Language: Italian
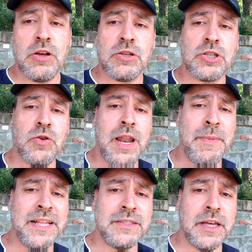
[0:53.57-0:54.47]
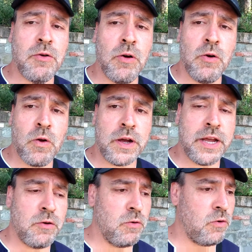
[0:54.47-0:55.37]
Solamente coloro
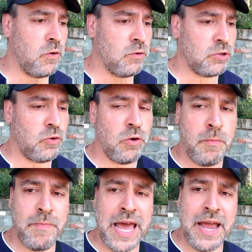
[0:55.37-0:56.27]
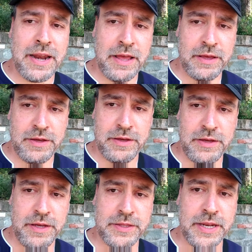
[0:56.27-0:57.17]
che non conoscono bene
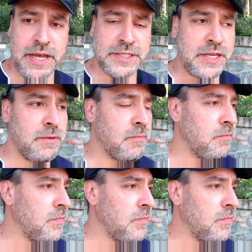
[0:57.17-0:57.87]
i tedeschi